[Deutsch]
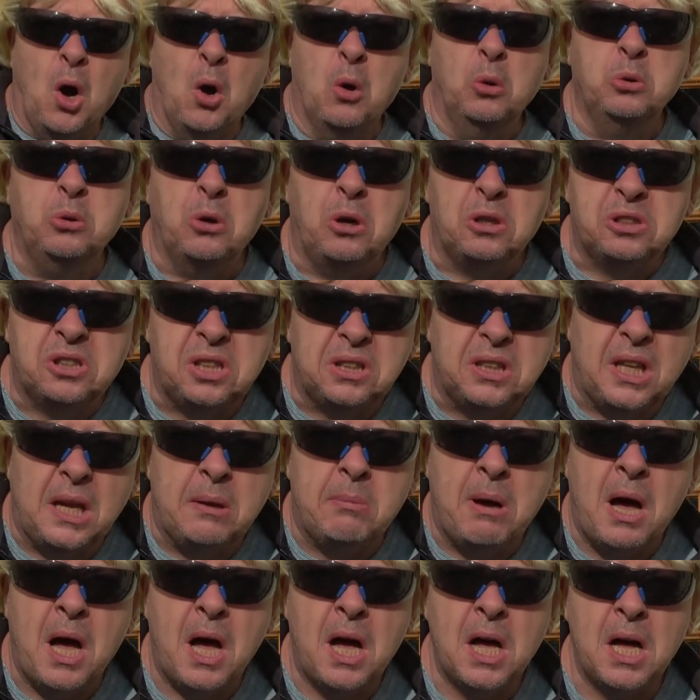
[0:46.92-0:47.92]
Und
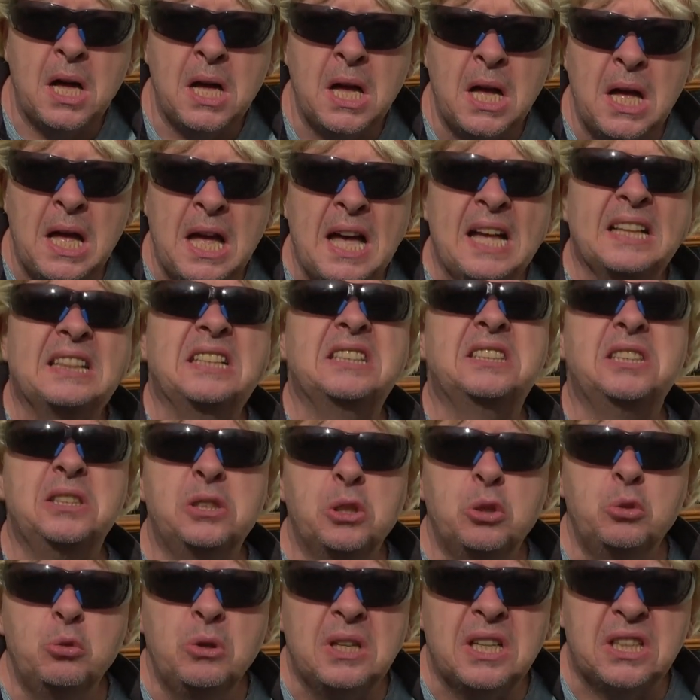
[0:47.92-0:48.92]
außerdem, das ist
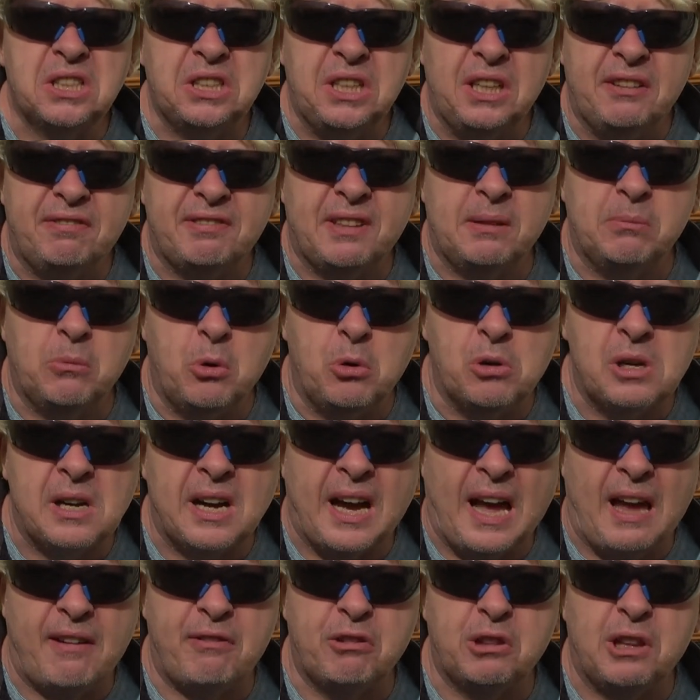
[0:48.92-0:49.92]
ja nur eine
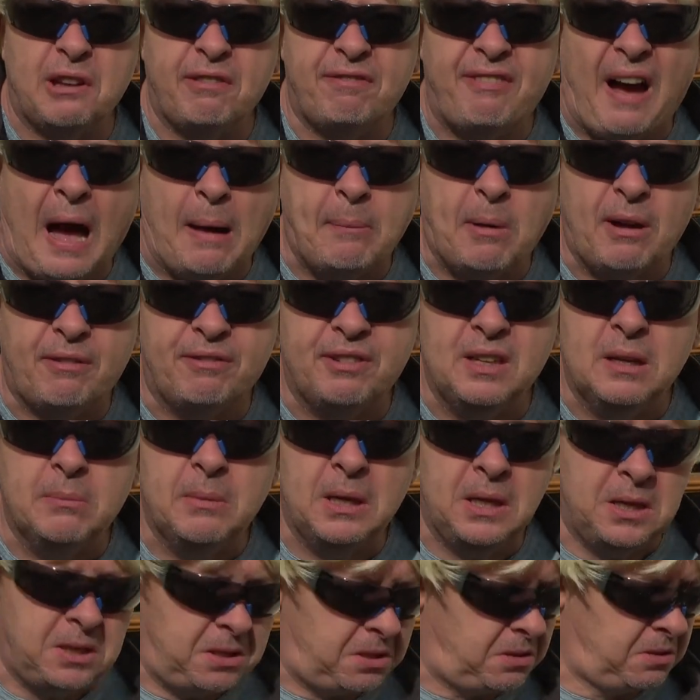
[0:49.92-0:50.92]
Geschäftemacherei von den
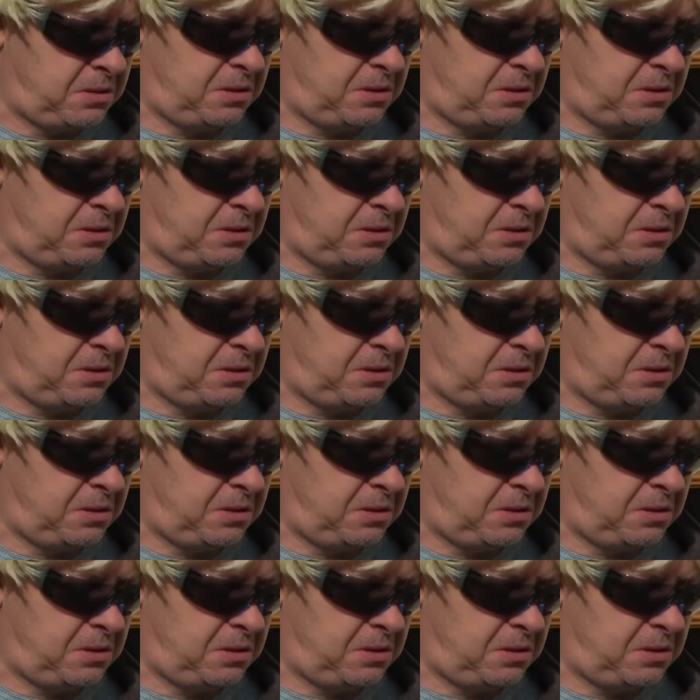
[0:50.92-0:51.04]
Pharmafirmen.